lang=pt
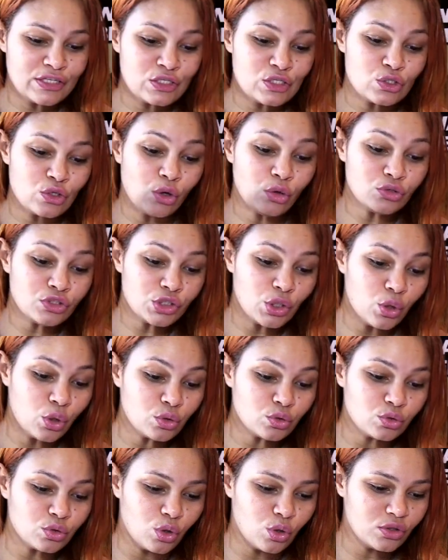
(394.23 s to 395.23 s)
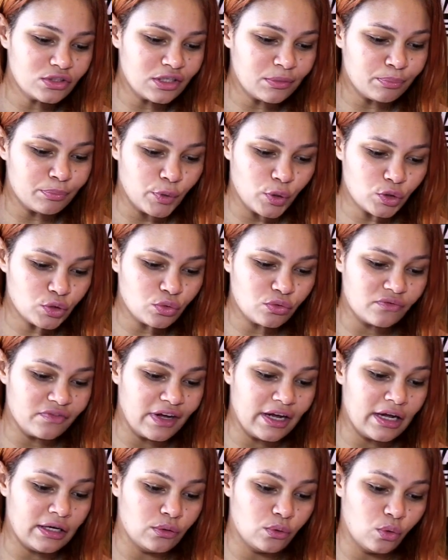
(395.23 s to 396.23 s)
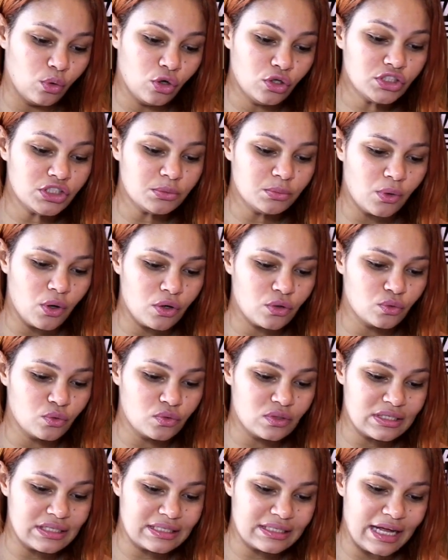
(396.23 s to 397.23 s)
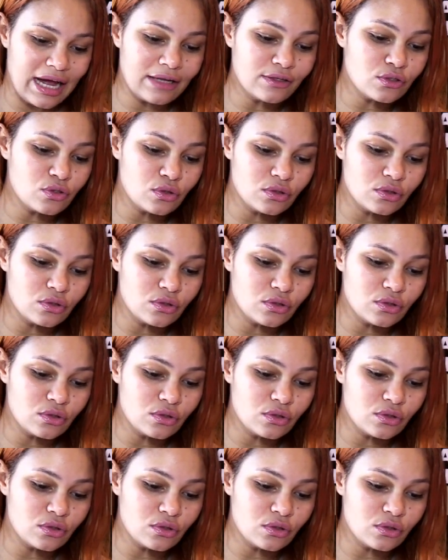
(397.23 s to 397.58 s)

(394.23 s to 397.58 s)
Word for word: Sou de Rondônia, Porto Velho, hoje moro nos Estados